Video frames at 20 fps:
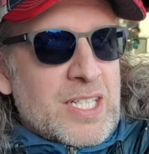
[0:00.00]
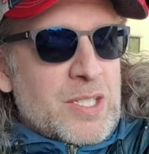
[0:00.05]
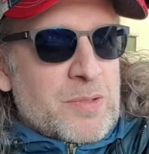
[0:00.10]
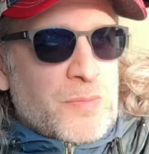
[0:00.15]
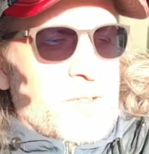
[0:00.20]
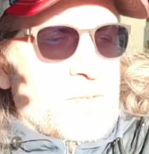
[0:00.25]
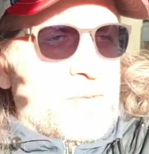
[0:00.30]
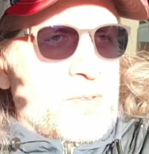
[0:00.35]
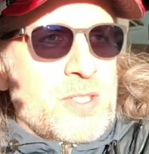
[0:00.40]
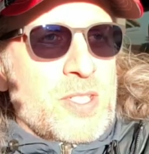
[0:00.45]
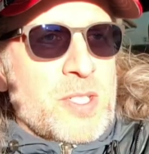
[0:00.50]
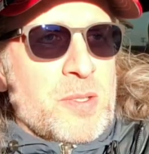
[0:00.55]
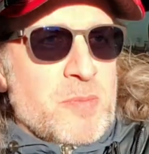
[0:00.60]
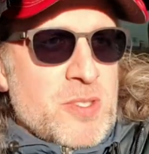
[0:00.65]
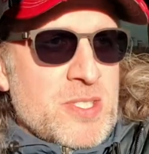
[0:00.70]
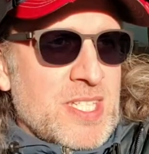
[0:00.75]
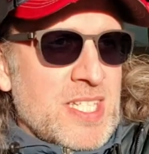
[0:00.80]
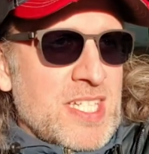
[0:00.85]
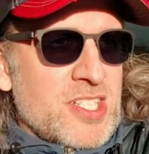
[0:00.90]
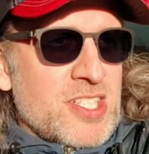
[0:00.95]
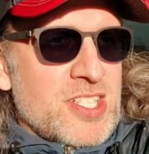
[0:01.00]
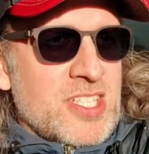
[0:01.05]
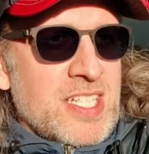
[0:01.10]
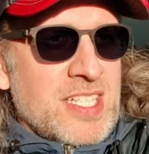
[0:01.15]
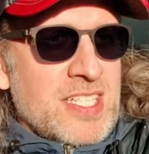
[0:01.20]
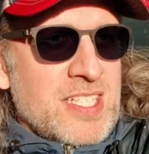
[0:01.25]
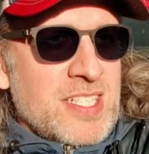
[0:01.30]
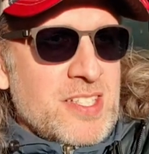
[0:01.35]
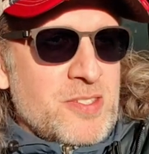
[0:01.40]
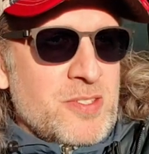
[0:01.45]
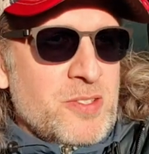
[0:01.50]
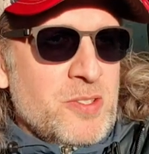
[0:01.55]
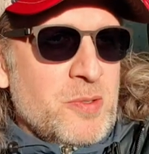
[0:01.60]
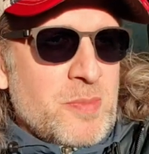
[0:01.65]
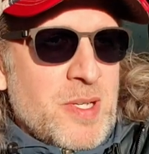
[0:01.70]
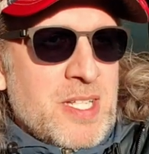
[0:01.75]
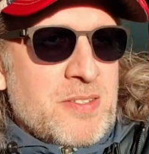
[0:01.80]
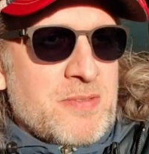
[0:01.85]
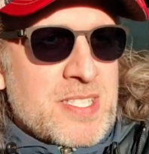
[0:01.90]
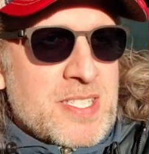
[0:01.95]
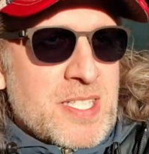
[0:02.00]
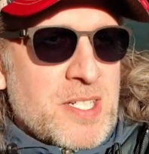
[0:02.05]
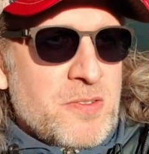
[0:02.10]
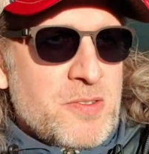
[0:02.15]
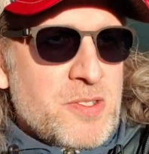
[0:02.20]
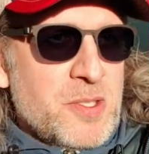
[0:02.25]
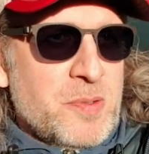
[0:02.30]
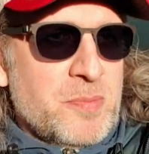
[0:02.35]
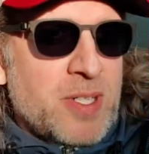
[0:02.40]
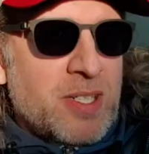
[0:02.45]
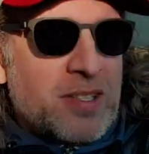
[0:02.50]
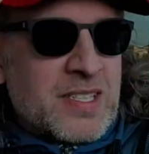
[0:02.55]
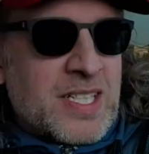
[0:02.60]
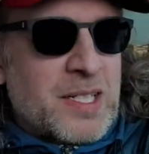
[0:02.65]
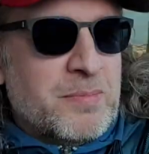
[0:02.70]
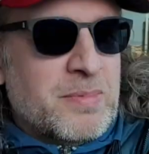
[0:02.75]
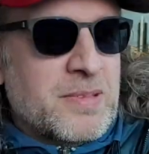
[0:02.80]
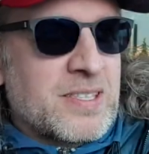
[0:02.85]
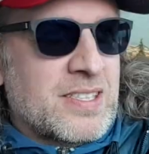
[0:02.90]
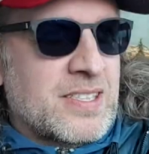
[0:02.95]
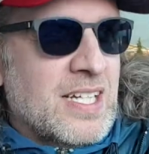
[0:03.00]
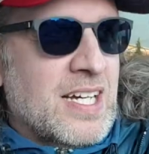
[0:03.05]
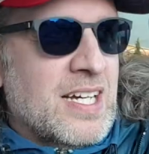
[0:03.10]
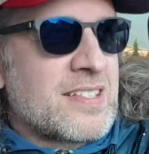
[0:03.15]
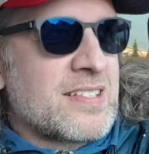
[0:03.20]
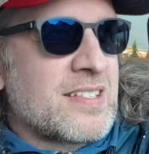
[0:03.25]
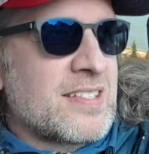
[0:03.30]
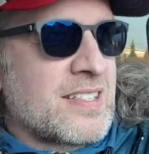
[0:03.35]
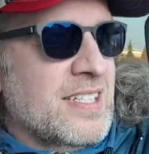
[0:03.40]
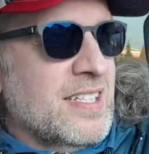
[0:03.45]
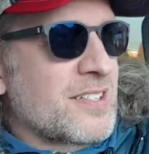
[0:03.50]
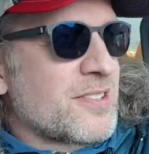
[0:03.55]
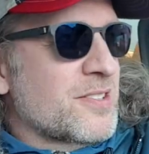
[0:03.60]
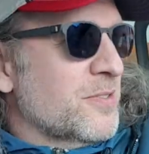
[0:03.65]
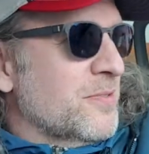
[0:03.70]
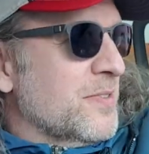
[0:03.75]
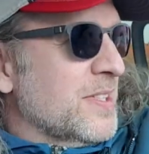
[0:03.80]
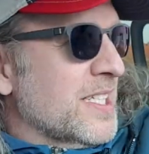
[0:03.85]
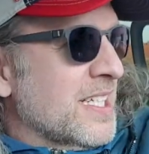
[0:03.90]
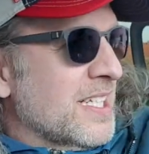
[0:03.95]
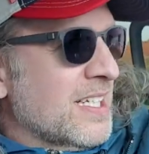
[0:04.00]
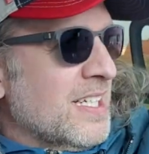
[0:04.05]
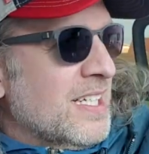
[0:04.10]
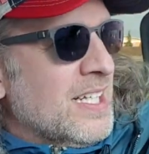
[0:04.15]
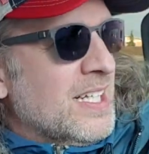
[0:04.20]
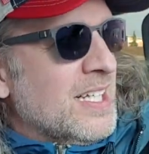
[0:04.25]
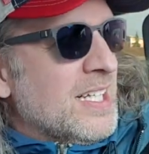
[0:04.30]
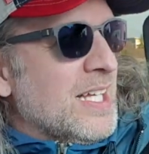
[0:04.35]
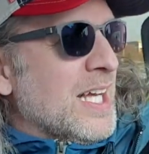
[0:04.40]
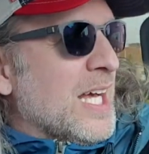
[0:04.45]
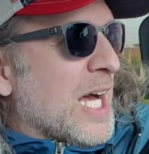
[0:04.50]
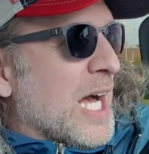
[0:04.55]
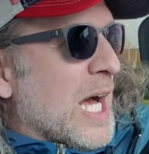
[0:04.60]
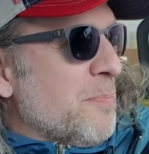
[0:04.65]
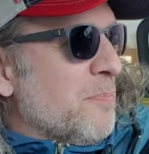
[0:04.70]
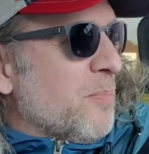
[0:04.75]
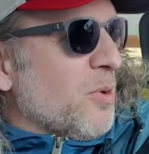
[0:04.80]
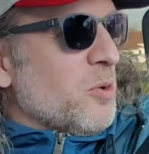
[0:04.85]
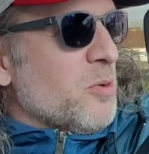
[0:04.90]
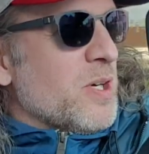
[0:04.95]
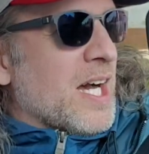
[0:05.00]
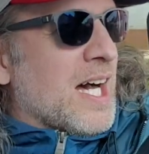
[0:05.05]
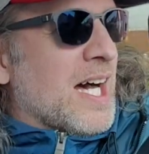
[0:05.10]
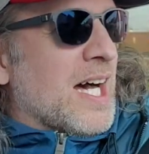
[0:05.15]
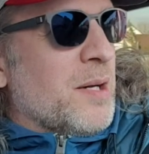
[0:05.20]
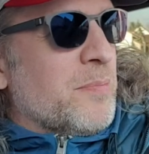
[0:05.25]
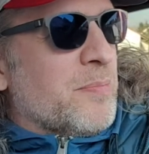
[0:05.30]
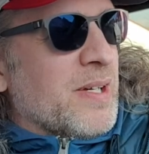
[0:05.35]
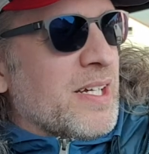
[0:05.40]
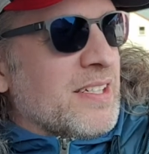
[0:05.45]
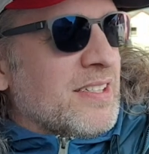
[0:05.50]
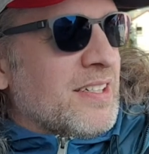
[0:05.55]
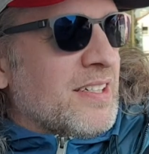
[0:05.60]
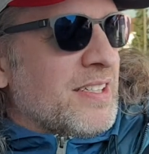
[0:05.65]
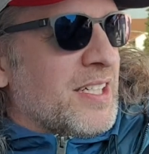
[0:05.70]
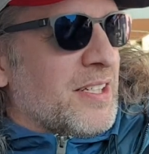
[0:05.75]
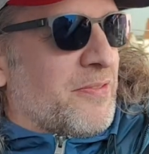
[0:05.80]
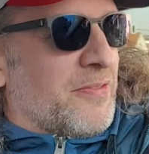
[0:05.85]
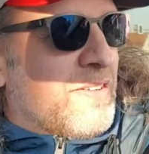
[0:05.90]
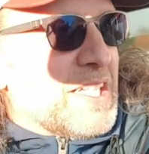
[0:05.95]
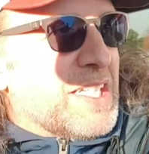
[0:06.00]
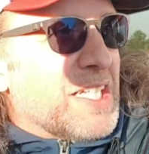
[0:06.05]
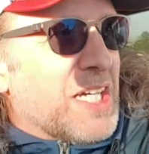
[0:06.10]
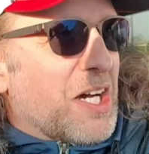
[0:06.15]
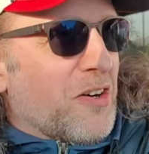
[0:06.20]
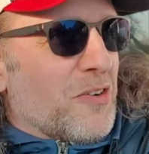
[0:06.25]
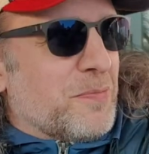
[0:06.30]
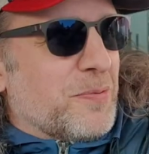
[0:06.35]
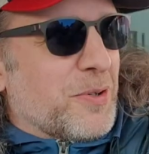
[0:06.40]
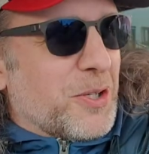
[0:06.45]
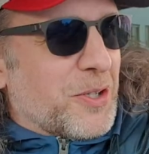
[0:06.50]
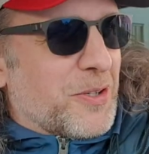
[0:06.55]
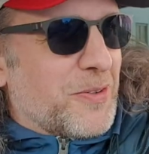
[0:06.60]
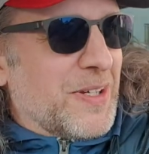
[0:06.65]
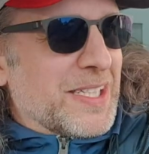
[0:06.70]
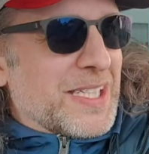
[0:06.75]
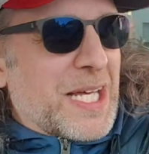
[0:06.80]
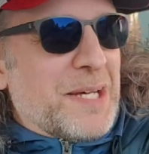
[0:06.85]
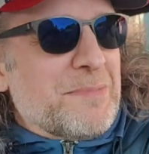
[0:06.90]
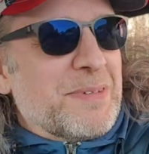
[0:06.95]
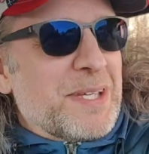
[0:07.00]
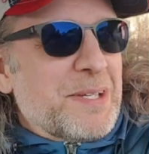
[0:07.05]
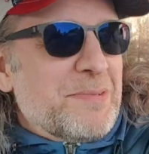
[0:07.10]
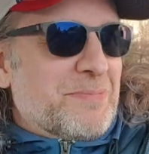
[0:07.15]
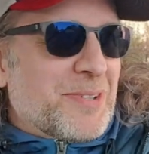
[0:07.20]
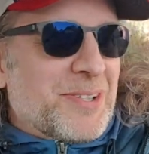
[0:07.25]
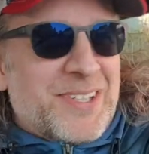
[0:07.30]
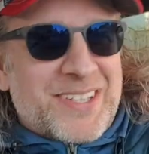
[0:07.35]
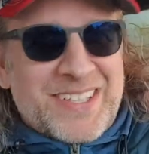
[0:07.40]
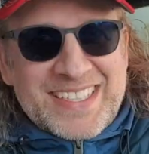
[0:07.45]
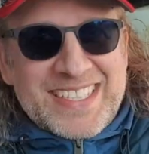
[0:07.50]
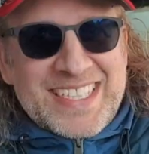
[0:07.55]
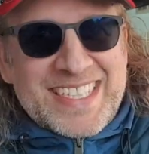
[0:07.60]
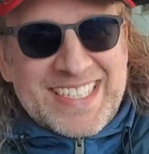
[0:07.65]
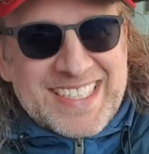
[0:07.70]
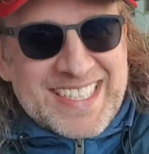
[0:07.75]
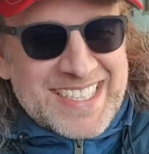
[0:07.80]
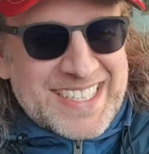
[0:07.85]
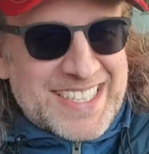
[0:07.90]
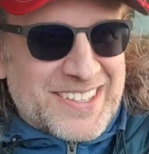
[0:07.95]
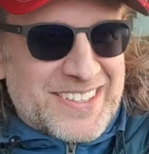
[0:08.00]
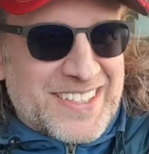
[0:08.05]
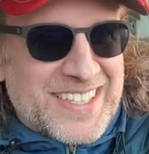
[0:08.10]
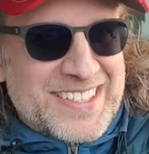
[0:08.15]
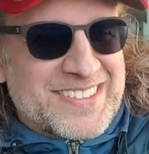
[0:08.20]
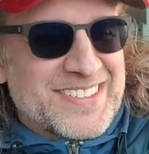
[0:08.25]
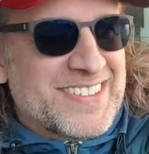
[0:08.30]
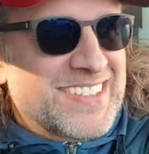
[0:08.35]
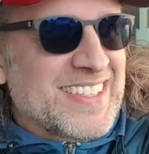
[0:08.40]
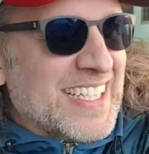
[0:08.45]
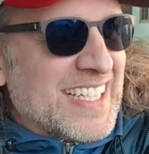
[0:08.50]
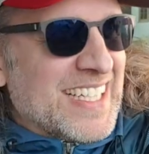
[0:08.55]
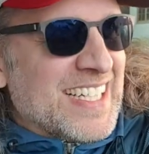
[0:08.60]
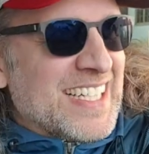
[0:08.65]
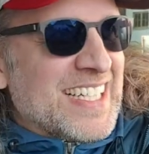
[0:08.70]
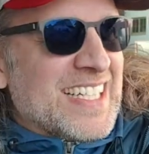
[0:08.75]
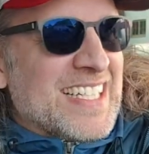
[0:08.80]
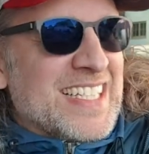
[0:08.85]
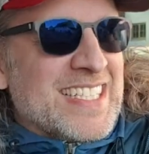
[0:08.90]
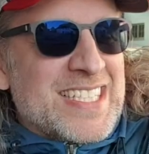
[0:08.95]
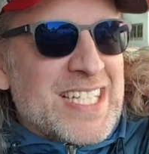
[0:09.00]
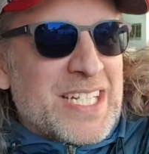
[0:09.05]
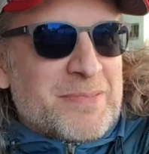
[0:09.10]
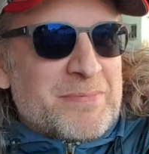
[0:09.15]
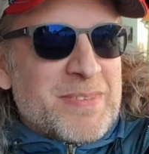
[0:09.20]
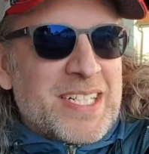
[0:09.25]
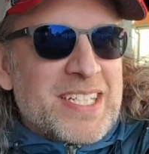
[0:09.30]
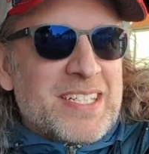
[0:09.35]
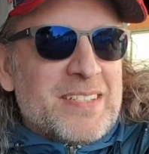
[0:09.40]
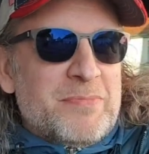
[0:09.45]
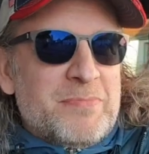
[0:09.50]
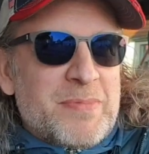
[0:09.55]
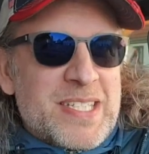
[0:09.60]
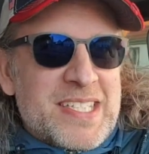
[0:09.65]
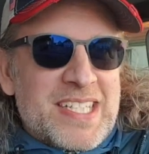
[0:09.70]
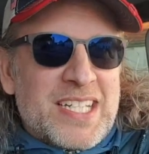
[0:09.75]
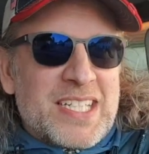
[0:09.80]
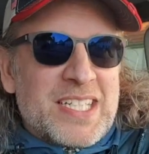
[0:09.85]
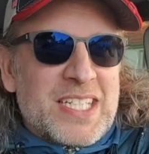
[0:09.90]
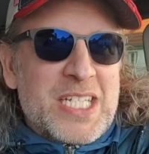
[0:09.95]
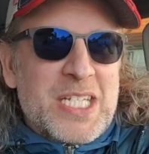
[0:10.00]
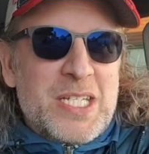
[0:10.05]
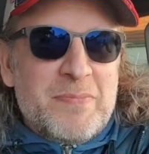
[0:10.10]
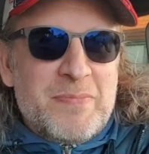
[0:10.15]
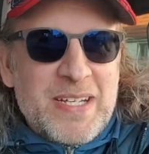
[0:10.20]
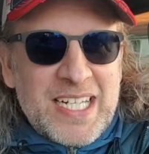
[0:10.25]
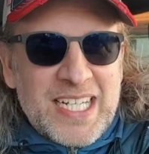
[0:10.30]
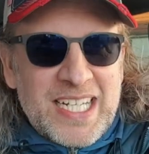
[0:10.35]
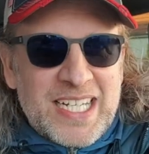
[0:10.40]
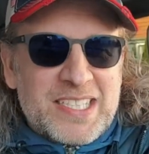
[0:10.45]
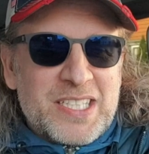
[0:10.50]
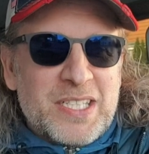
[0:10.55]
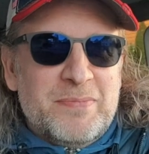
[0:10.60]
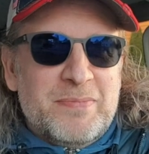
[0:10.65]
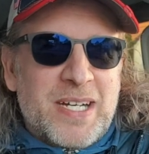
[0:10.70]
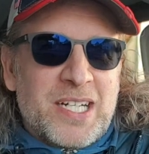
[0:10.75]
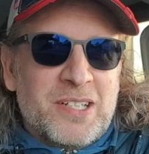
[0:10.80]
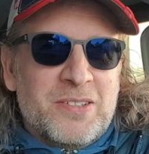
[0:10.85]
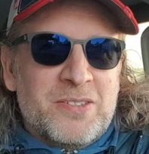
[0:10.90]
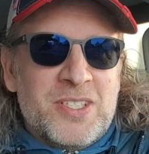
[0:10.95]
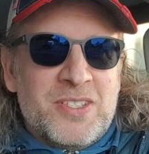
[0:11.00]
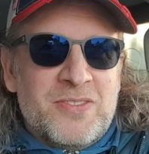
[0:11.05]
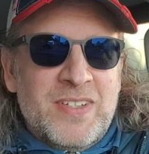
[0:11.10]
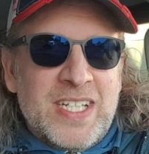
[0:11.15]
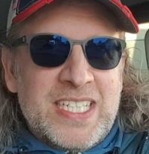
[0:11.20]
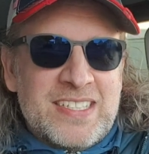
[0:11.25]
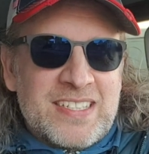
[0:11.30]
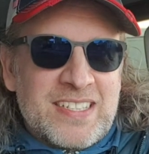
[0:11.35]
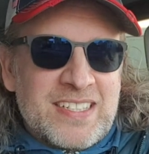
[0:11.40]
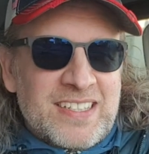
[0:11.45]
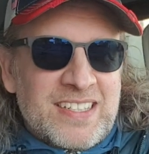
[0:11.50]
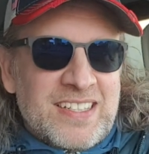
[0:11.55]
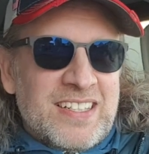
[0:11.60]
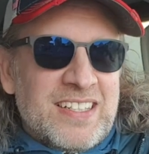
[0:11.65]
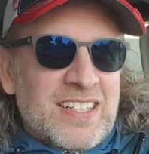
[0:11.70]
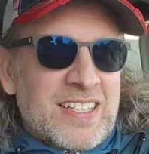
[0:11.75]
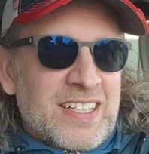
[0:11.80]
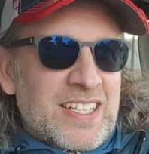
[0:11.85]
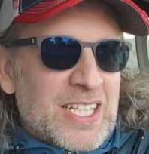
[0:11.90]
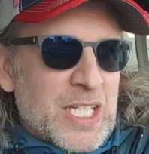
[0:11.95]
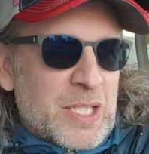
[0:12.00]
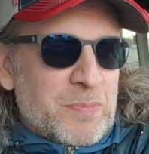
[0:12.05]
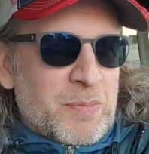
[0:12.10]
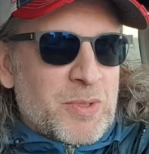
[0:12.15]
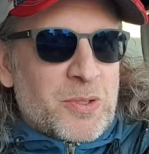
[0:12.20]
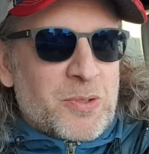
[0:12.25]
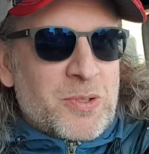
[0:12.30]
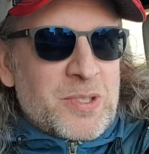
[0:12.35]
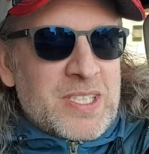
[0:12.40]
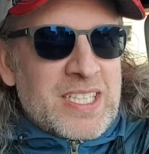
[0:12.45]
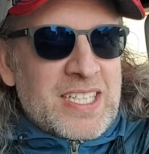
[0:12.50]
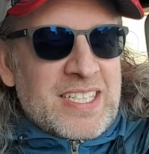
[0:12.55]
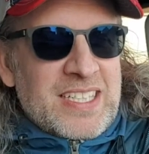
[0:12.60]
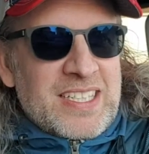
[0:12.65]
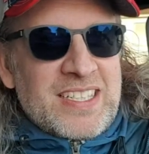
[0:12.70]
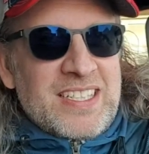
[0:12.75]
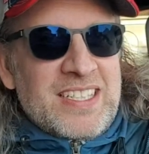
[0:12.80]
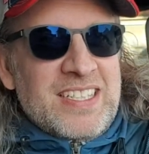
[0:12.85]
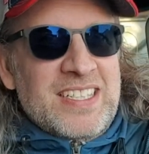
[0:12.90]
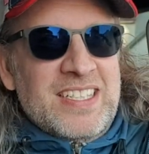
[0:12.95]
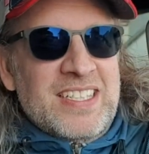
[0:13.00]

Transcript: man fügt ja Mosaiksteine hinzu, um etwas aufzubauen, aber da ist es eher so wie eine Abbrucharbeit, ja, der Federaufbruch wird abgebrochen, ja, genau, also ich sag mal, mit seiner E-Mail hat der Markus Witt im Grunde